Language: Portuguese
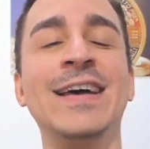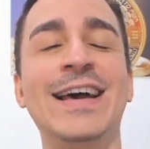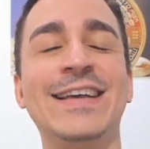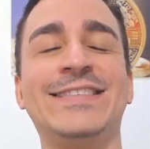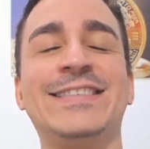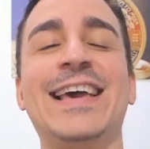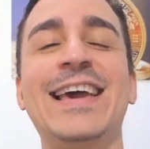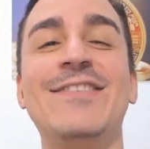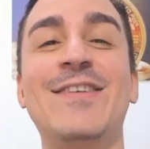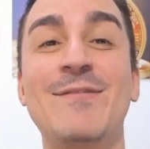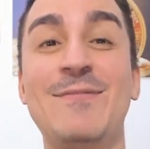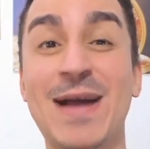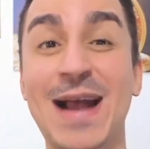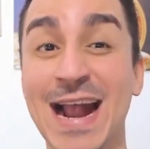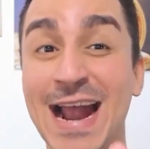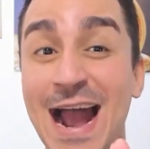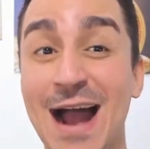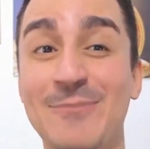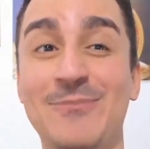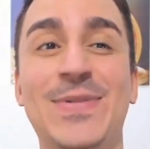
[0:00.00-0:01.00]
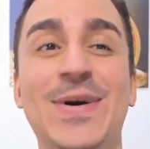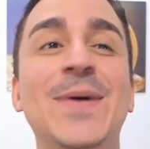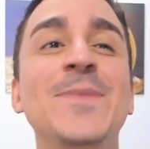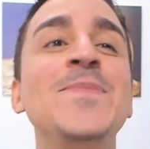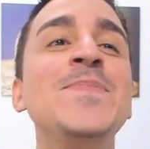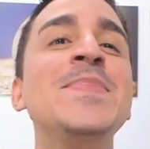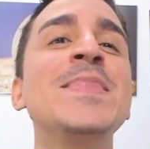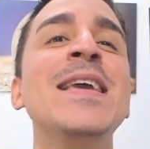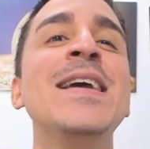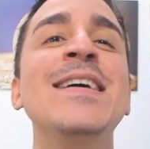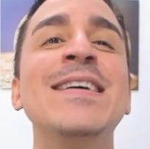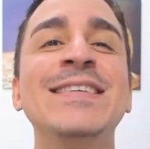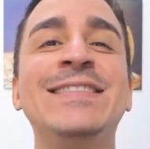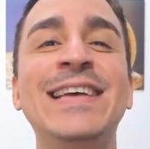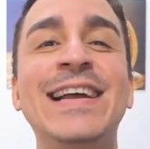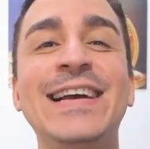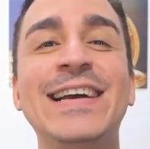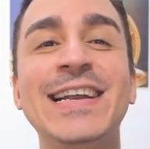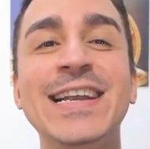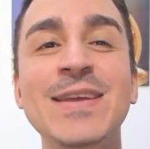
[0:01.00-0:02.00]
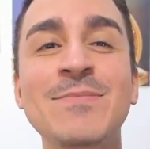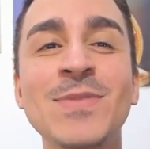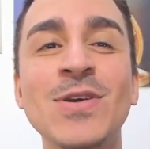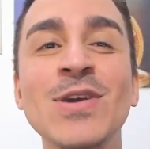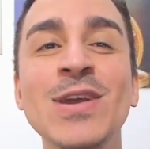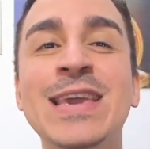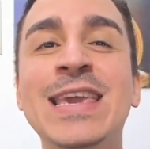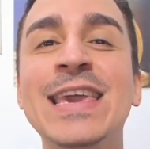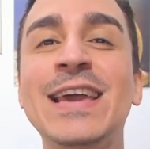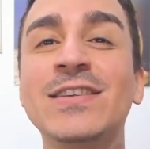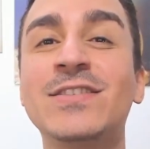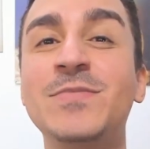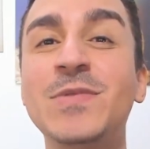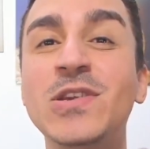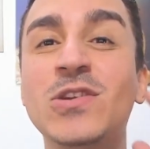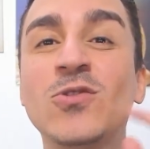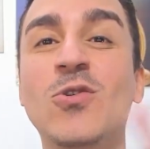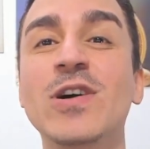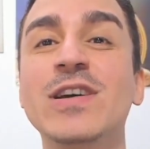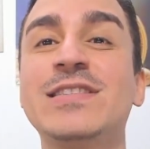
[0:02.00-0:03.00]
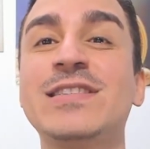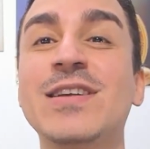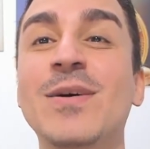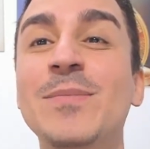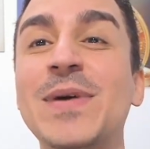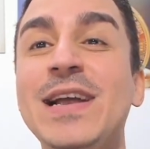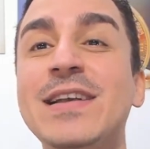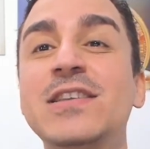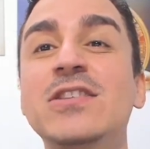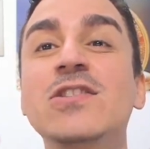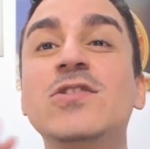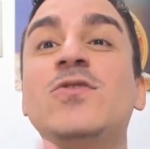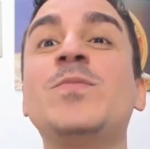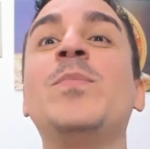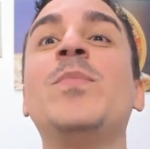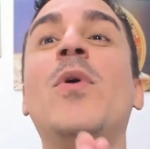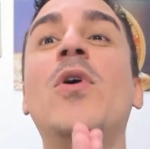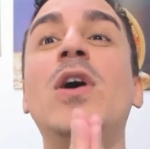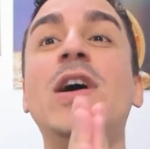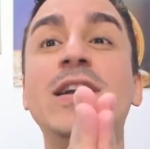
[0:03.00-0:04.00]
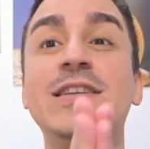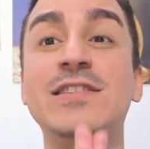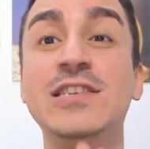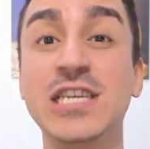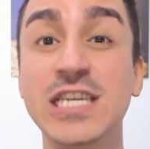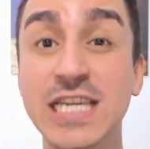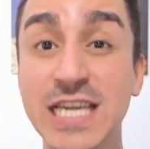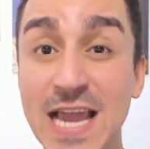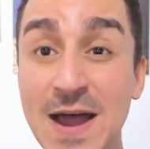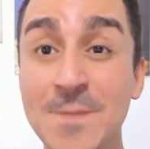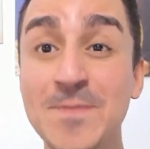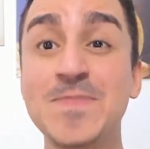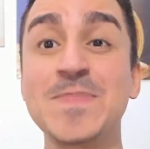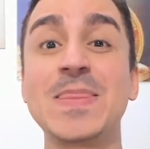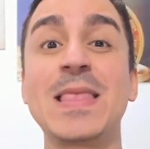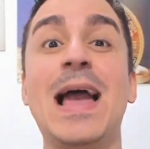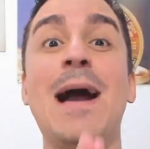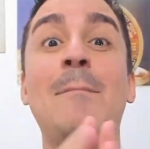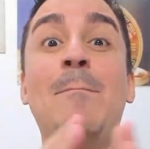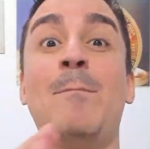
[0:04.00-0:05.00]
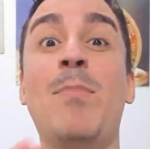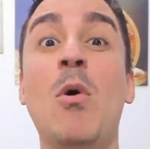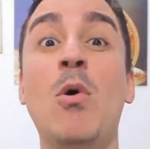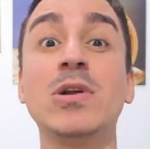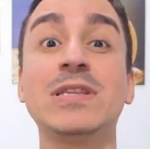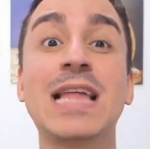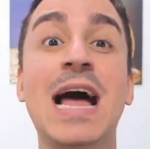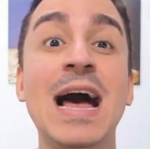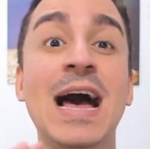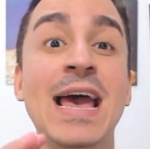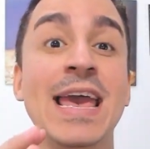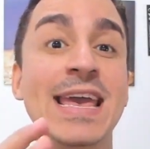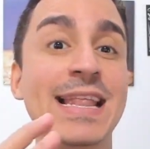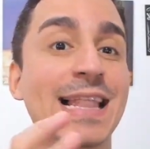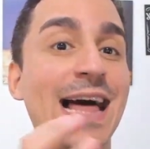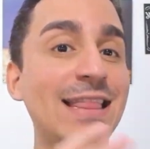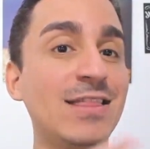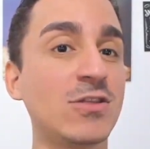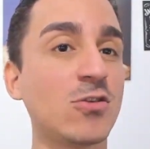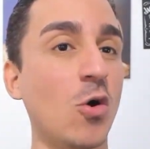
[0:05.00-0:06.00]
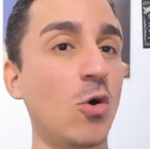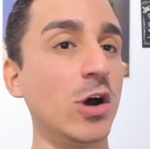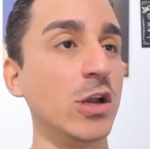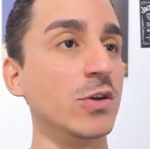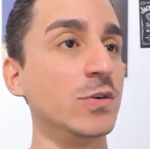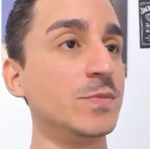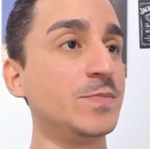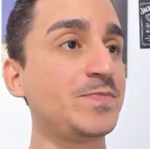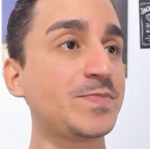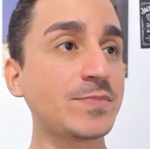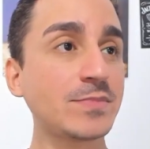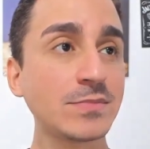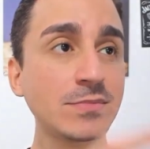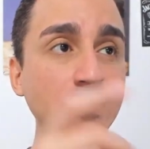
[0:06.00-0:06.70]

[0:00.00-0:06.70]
Essa aí vai pra capa cerca de 1.500 bitcoins são perdidos por dia, aponta relatório.